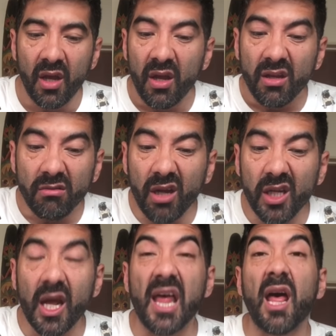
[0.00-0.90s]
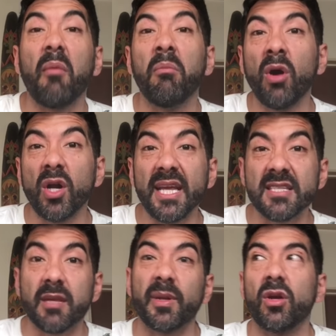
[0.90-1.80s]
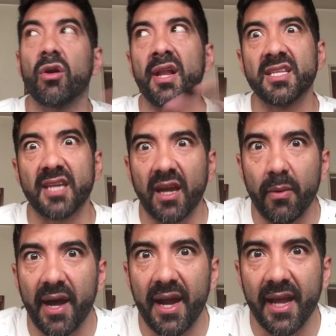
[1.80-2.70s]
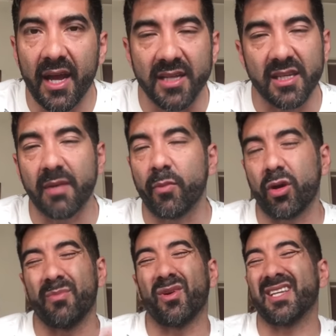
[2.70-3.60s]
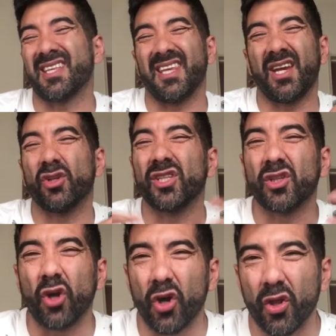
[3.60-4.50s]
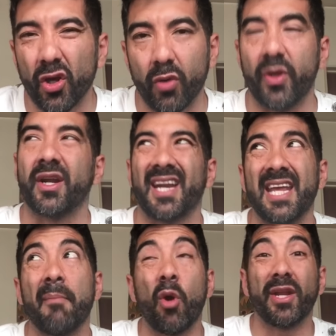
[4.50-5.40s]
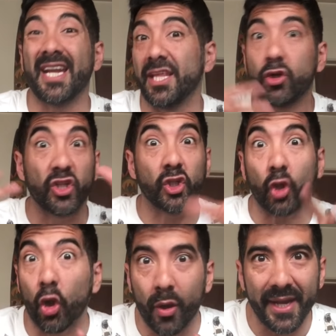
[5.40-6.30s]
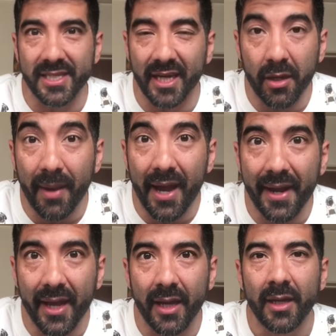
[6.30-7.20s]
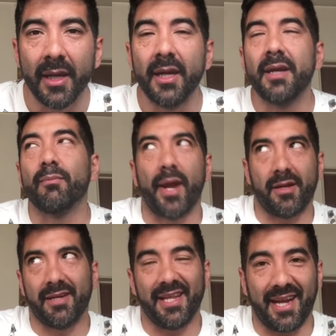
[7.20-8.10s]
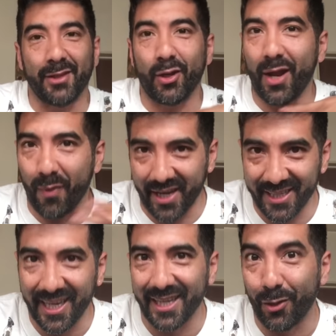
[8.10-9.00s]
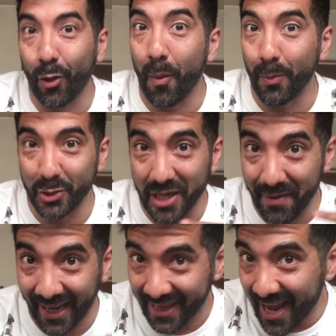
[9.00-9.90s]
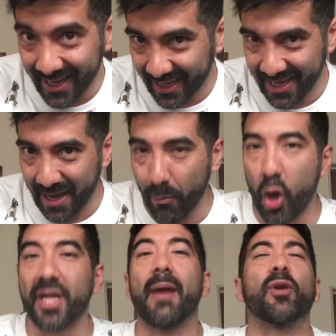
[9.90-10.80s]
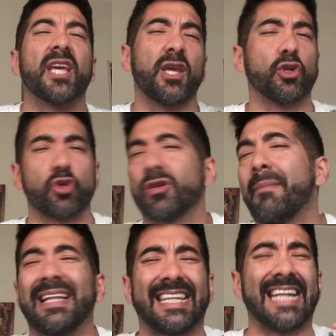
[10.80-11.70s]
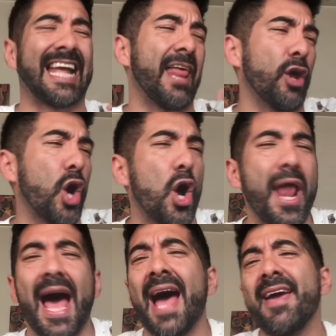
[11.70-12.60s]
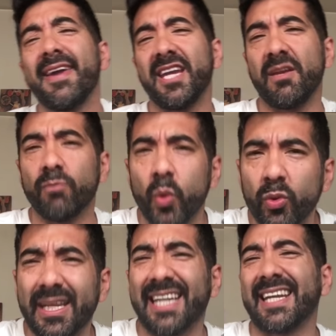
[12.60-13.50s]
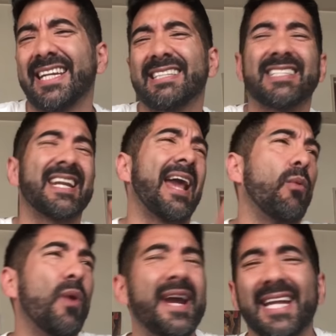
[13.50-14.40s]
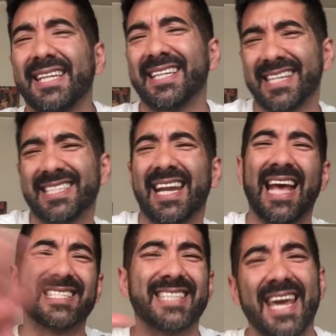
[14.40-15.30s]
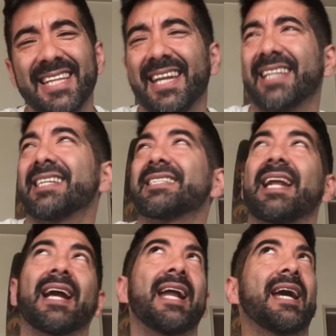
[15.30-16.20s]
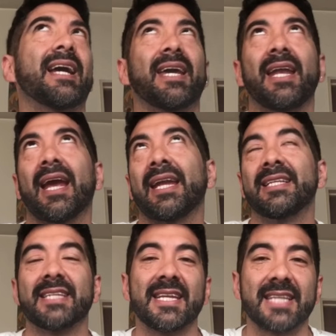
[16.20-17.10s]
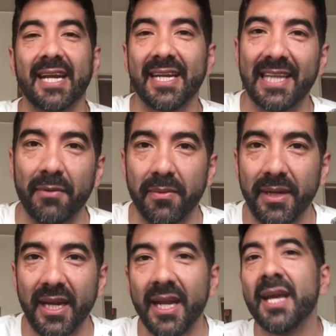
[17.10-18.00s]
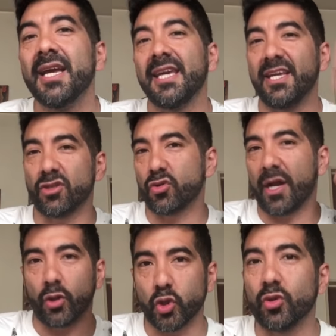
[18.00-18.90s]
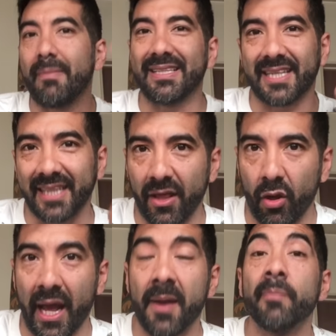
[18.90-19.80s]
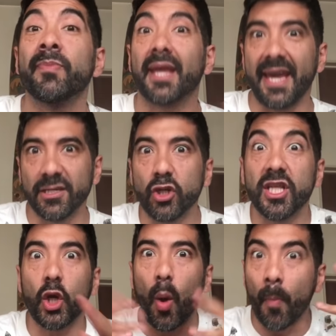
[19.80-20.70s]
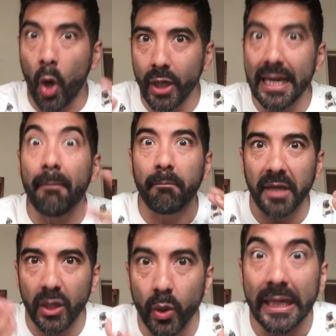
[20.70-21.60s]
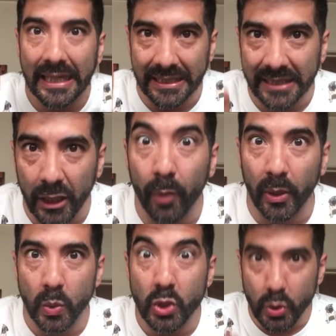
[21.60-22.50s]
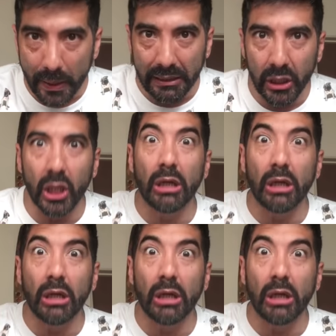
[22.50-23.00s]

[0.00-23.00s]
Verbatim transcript: no hay nada. Moria se peleó con Nacha Guevara, así que como, que se dijeron de todo. Bueno, en realidad Moria le dijo de todo a Nacha Guevara bueno, le cantó a las 40 y dijo como mucha verdad, en realidad, Moria, porque dijo, sos una maltratadora, inmunda, que te querés hacer la buena, te querés hacer la zen, te querés hacer acá la que, la que le enseñas a la gente a vivir, y sos una conchuda maltratadora. Eso le dijo Moria en vivo, en el Cantando por un Sueño,